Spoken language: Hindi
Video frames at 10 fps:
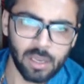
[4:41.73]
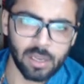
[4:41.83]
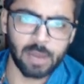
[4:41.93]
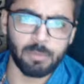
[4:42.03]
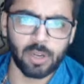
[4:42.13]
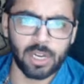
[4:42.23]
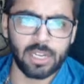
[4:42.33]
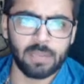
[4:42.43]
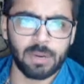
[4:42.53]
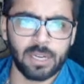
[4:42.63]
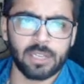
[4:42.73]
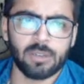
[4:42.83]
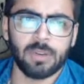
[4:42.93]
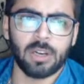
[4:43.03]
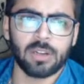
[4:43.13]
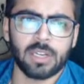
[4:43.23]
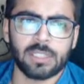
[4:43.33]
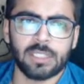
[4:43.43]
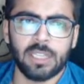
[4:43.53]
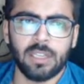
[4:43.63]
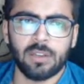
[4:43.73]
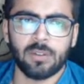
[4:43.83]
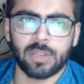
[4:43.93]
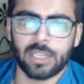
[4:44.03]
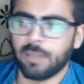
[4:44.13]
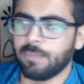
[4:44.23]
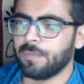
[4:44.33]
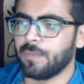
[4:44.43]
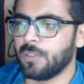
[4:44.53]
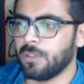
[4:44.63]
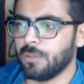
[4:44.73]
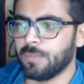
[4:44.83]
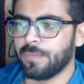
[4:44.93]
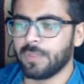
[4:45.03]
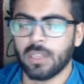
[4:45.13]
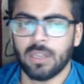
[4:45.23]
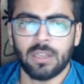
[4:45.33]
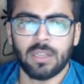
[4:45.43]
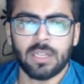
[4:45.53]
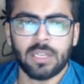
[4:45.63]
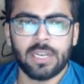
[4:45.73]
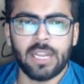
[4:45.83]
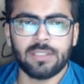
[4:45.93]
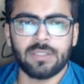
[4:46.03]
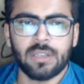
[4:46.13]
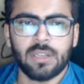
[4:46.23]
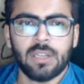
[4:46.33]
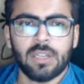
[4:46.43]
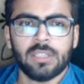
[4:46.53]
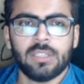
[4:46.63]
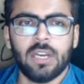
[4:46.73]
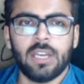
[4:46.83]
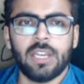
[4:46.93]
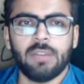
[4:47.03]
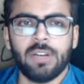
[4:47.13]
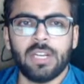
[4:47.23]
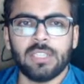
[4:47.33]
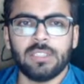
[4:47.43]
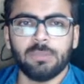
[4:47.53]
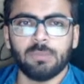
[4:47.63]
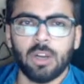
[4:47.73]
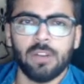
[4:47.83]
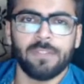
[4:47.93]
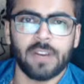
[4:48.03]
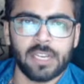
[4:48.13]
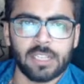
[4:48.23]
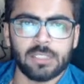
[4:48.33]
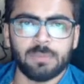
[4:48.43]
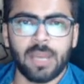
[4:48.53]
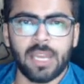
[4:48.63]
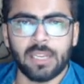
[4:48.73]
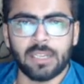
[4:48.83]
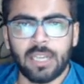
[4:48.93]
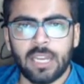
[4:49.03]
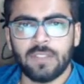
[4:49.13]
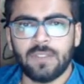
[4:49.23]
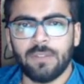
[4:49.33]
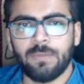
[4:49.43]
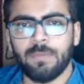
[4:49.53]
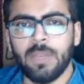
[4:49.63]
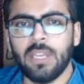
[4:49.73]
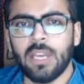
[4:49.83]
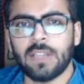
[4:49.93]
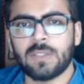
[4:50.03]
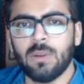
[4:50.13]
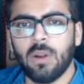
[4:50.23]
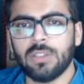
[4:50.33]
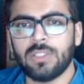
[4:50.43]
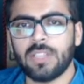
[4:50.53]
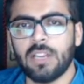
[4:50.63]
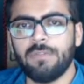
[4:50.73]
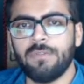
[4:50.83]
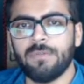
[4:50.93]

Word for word: डेमोक्रेटिक पार्टी को बिलोंग करते थे ओके okay, चलो नेक्स्ट द इक्विटा स्मॉल फाइनेंस बैंक एस एफ बी हैज लॉन्च सेल्फ